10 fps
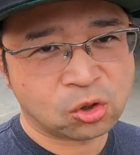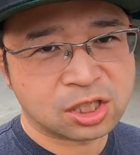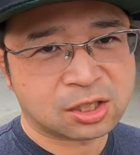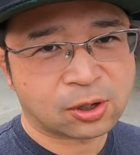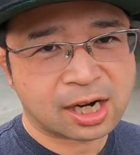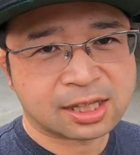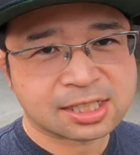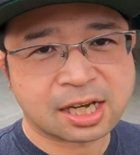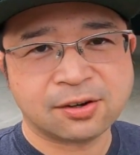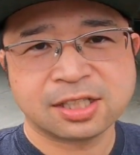方に来られ
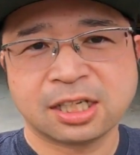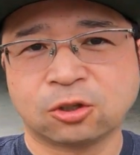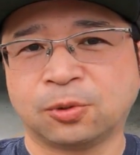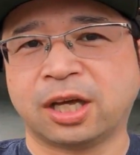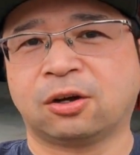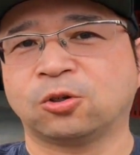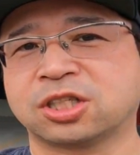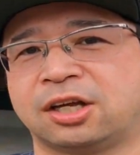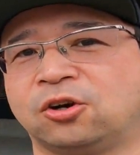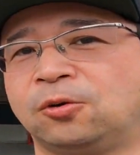た際は是非ともねこ
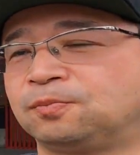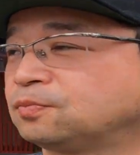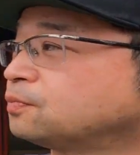ちらの、